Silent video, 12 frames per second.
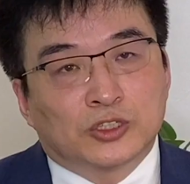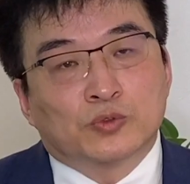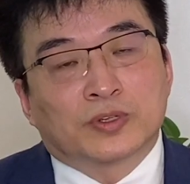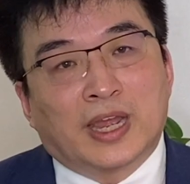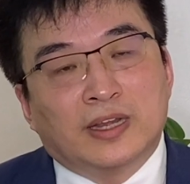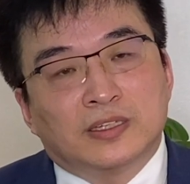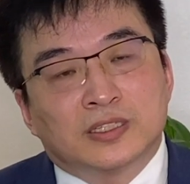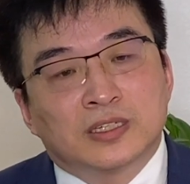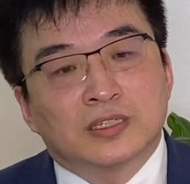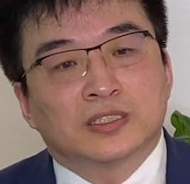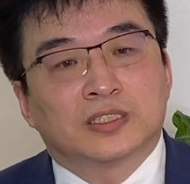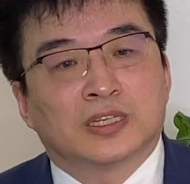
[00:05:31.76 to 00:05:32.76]
种感染性
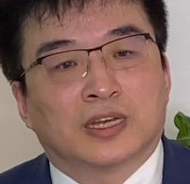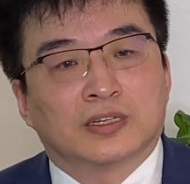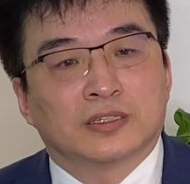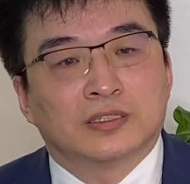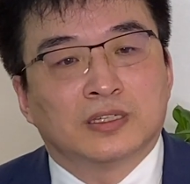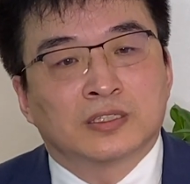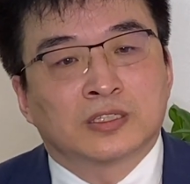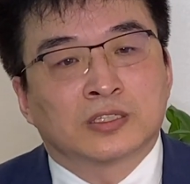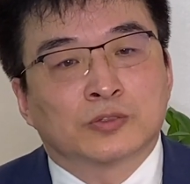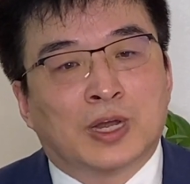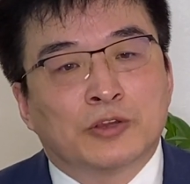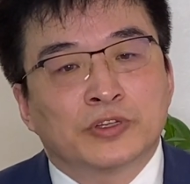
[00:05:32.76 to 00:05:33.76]
更强、
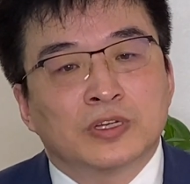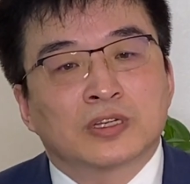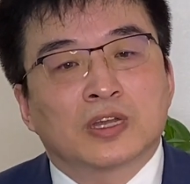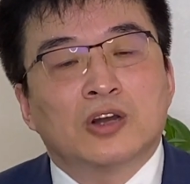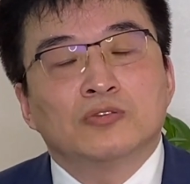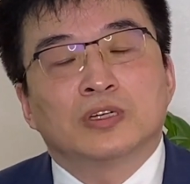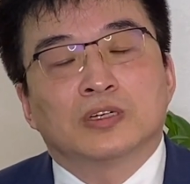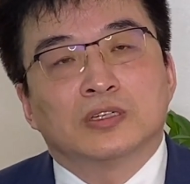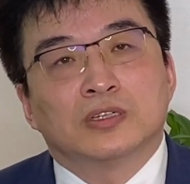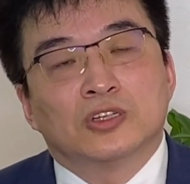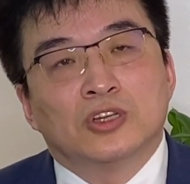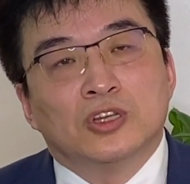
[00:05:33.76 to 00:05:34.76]
死亡率更高的，
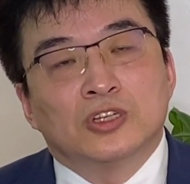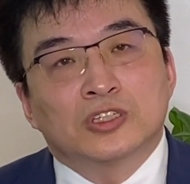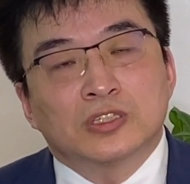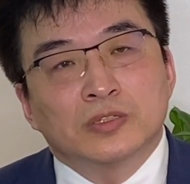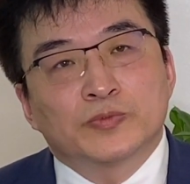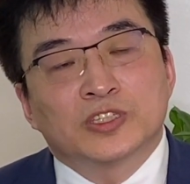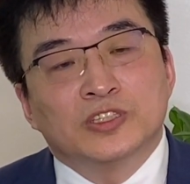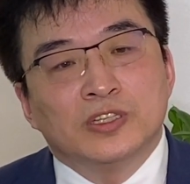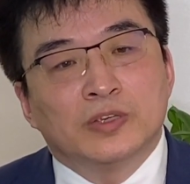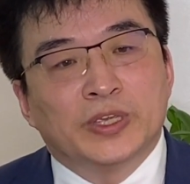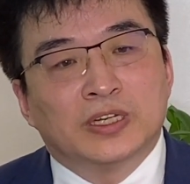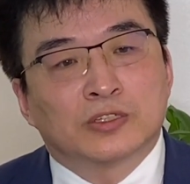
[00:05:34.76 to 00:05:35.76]
是不是
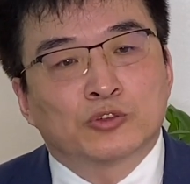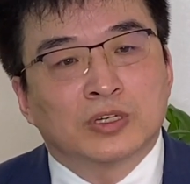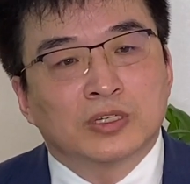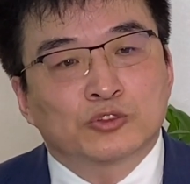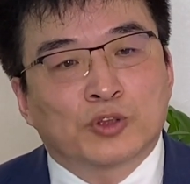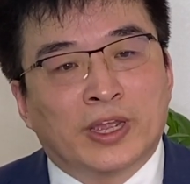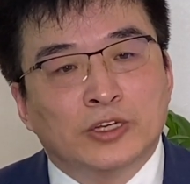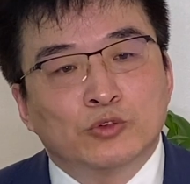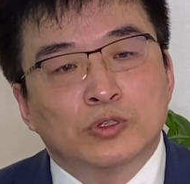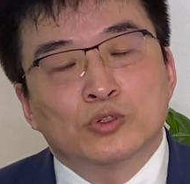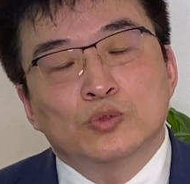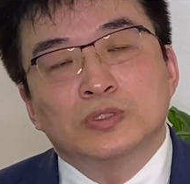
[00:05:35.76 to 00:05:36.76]
意味着说传
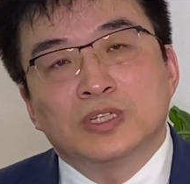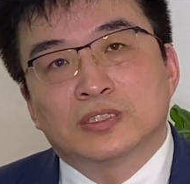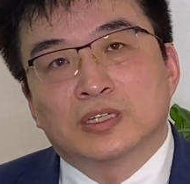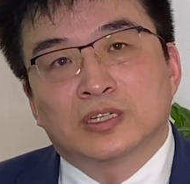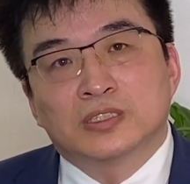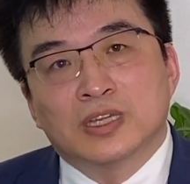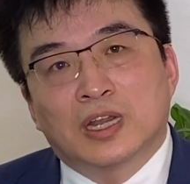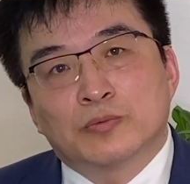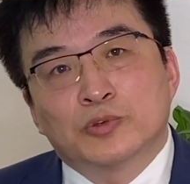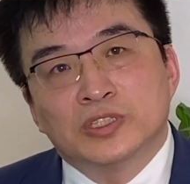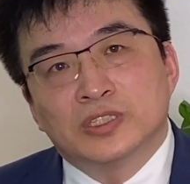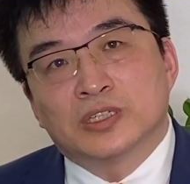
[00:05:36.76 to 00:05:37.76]
说中的这个第二
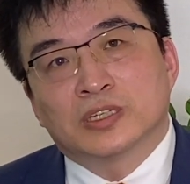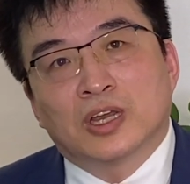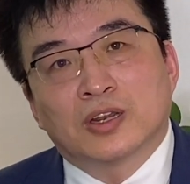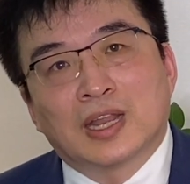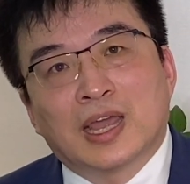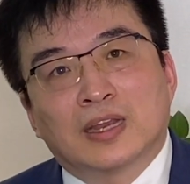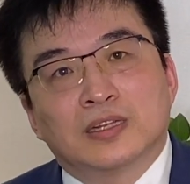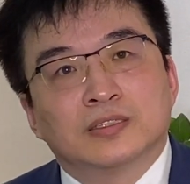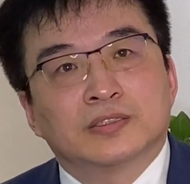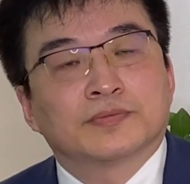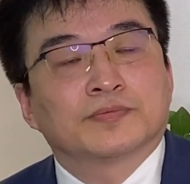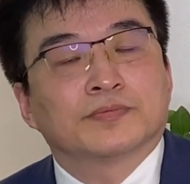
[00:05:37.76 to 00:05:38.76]
波疫情要来了呢？